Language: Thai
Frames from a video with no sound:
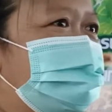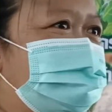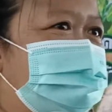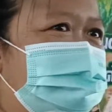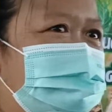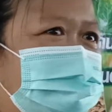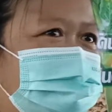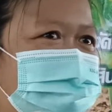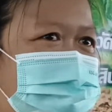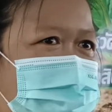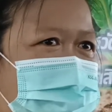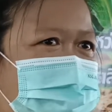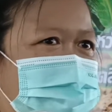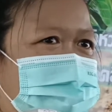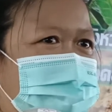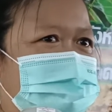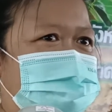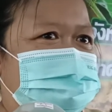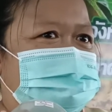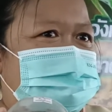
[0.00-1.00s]
ลปีใหม่
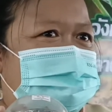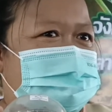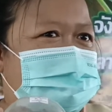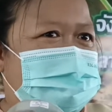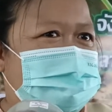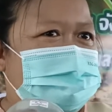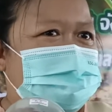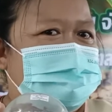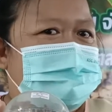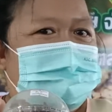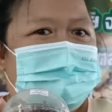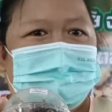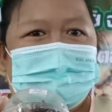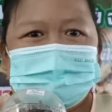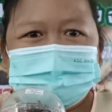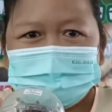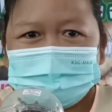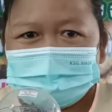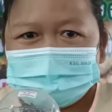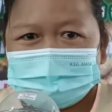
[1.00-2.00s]
นะคะ
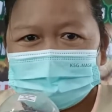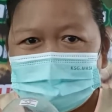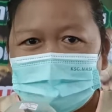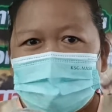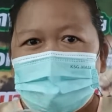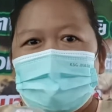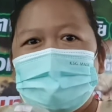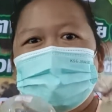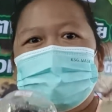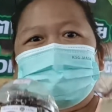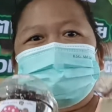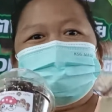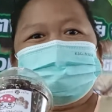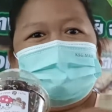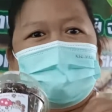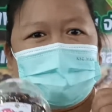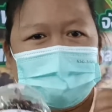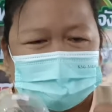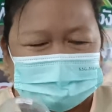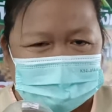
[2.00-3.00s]
ก็
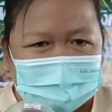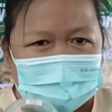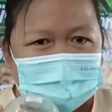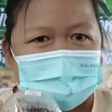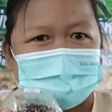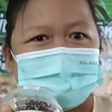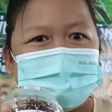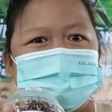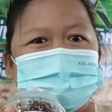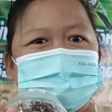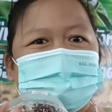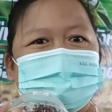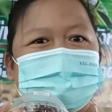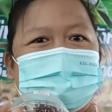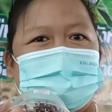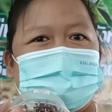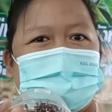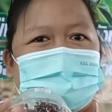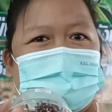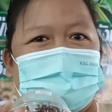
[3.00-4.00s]
สั่งได้เลย
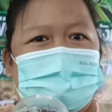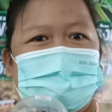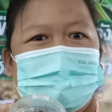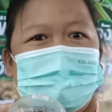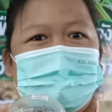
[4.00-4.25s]
นะคะ